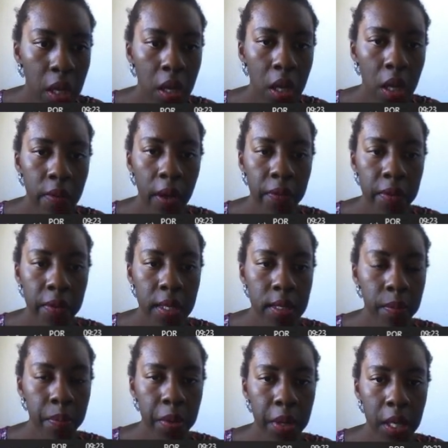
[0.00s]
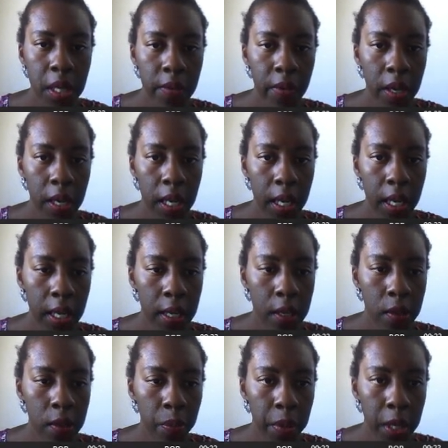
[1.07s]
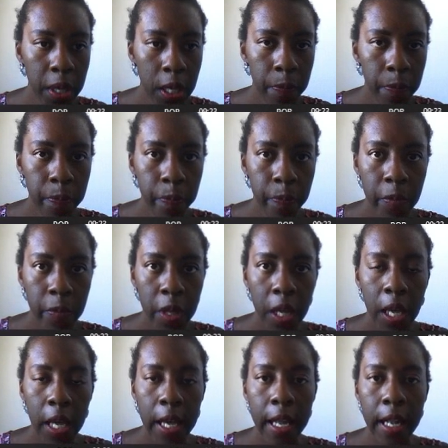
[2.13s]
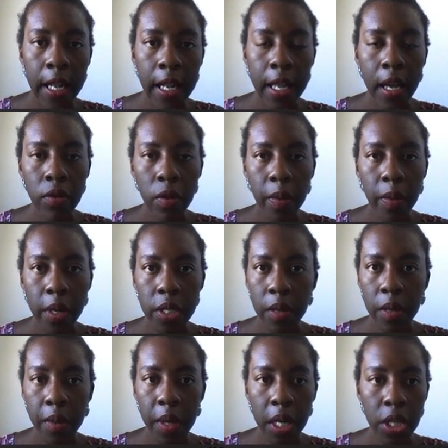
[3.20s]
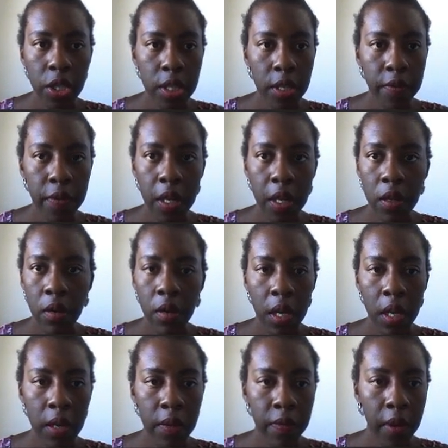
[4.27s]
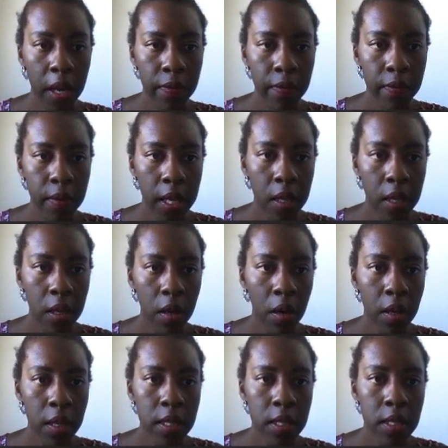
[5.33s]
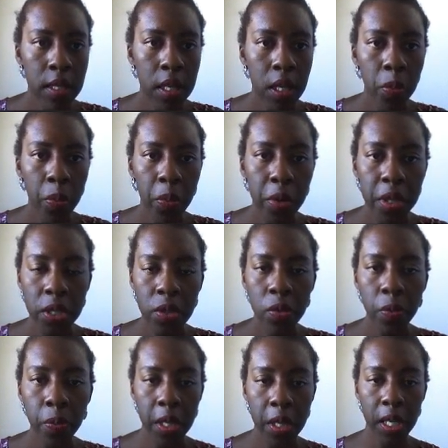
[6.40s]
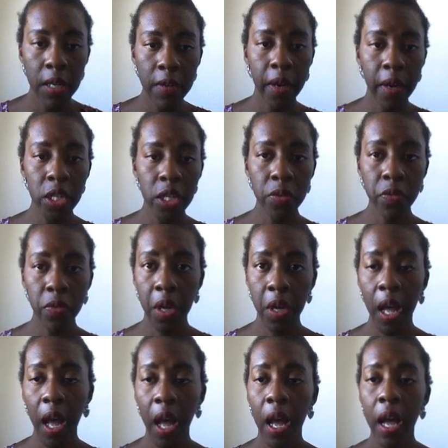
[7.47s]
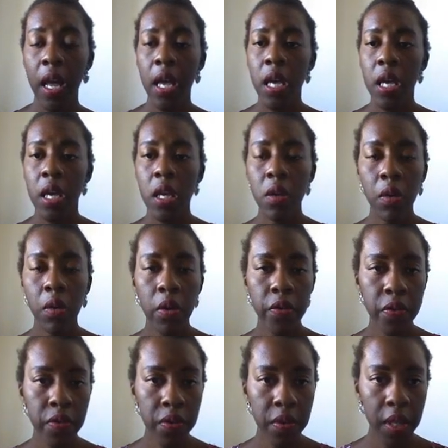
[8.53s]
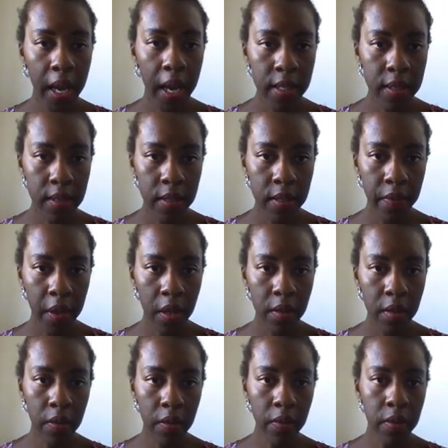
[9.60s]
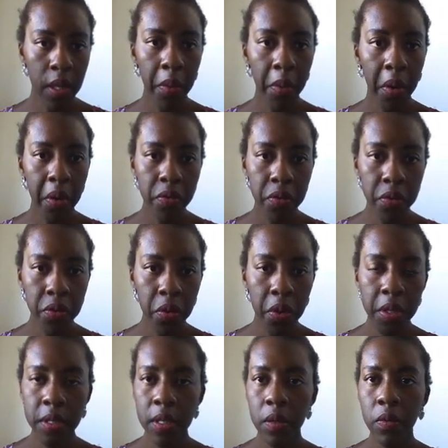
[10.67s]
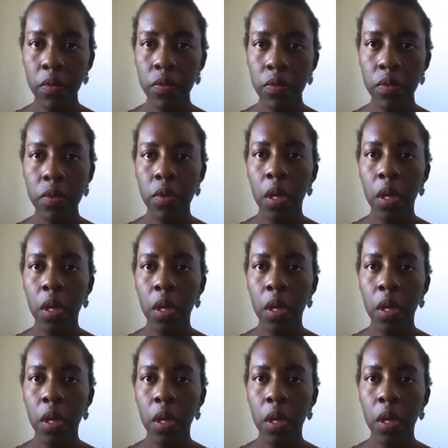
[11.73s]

E vai fazer esse ping, vai clicar aqui no ping ele automaticamente, tá vendo, ó, ele vai, tá aqui, ó, iniciando o processo do ping, ele vai divulgar em outros sites, tá vendo? Então demora uns dois segundos.